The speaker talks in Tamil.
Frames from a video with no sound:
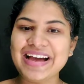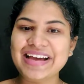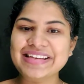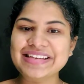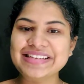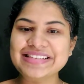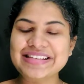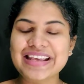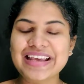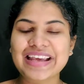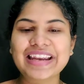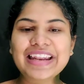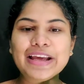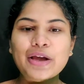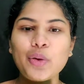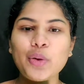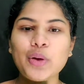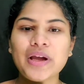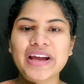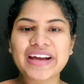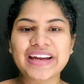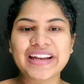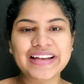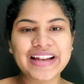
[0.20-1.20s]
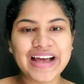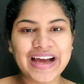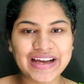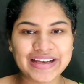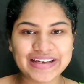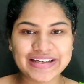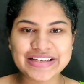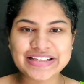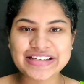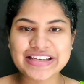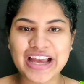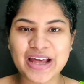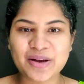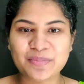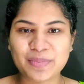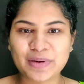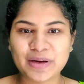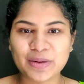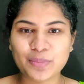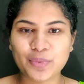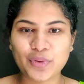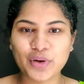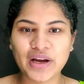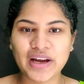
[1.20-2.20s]
கைஸ் இன்னைக்கு உங்ககிட்ட நான் என்ன ஷேர்
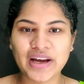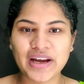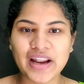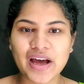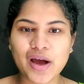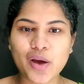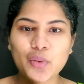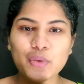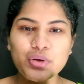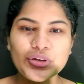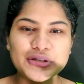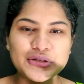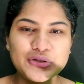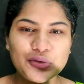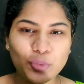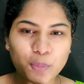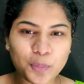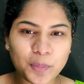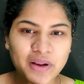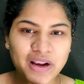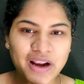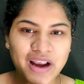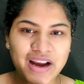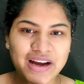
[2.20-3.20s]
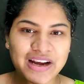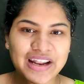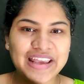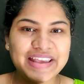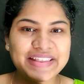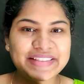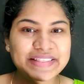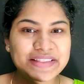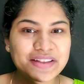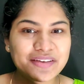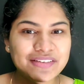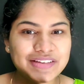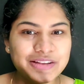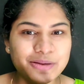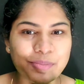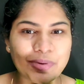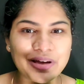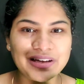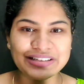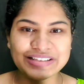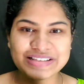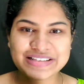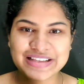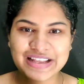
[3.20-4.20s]
பண்ண போகிறேன்னா ஒரு சூப்பரான எந்த
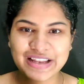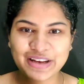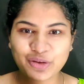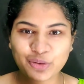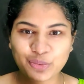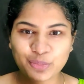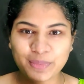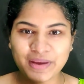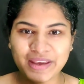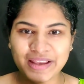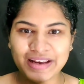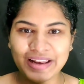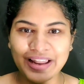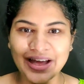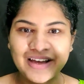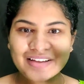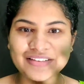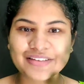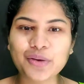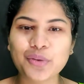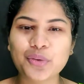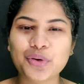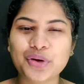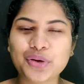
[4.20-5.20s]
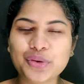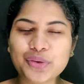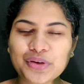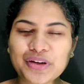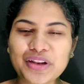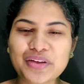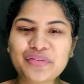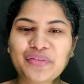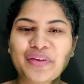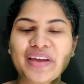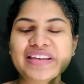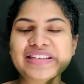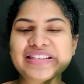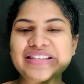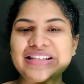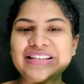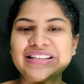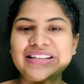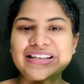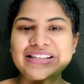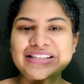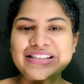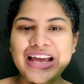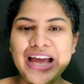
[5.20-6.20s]
விதமான செலவுமே இல்லாத ஒரு குட்டி
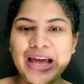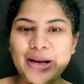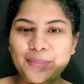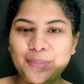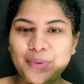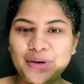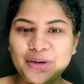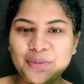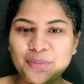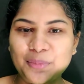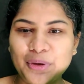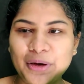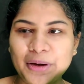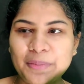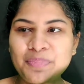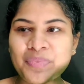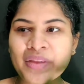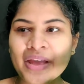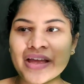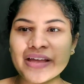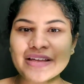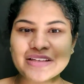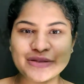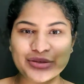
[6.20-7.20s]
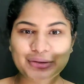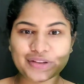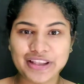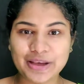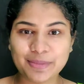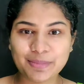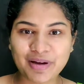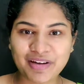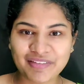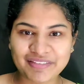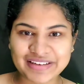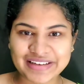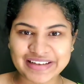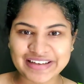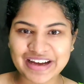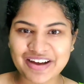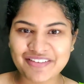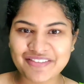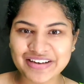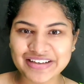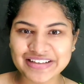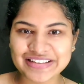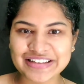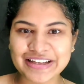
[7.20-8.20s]
ஃபேஷியல் தான் ஷேர் பண்ண போகிறேன் ஸோ
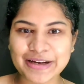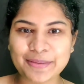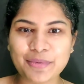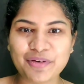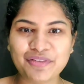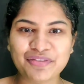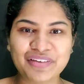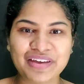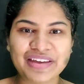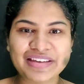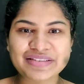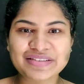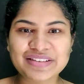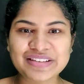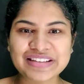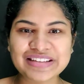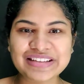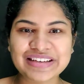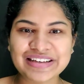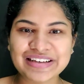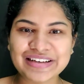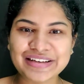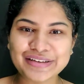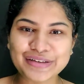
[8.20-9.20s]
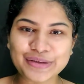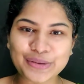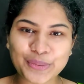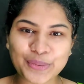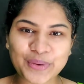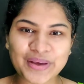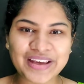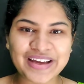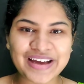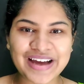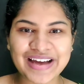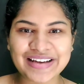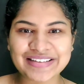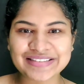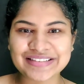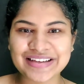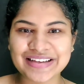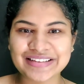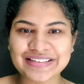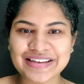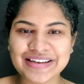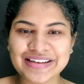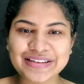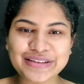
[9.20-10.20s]
தீபாவளிலாம் வருது நம்ம ஃபேஸ் வந்து நல்லா க்ளோயிங்காக
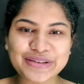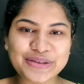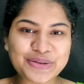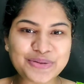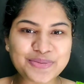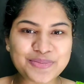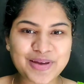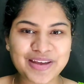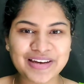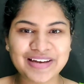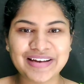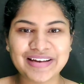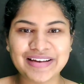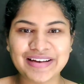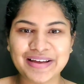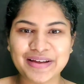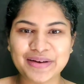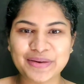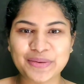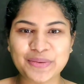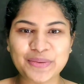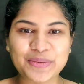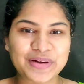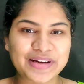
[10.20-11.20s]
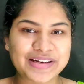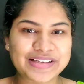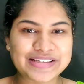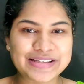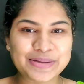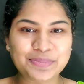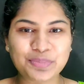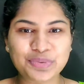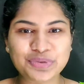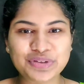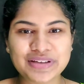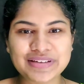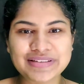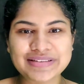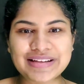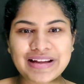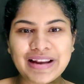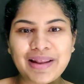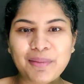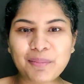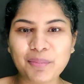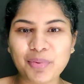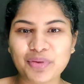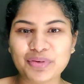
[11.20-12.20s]
இருந்தால் தான் இன்னுமே நல்லாயிருக்கும் ட்ரெஸ்ஸு புது ட்ரெஸ்
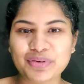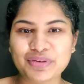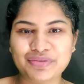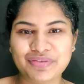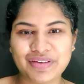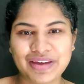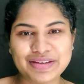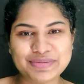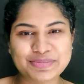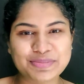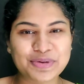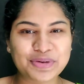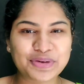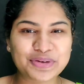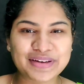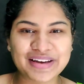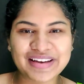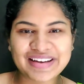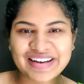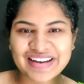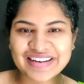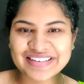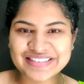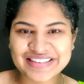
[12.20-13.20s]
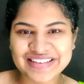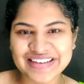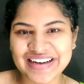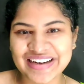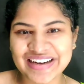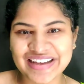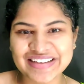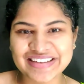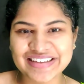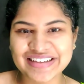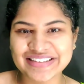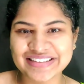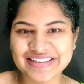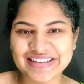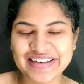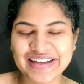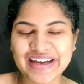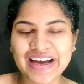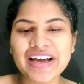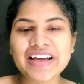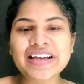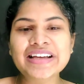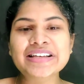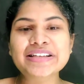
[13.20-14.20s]
எல்லாம் போட்டுட்டு ஃபேஸ் மட்டும் டல்லாக இருந்தால் நல்லா இருக்காது
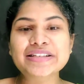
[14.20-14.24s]
இல்லையா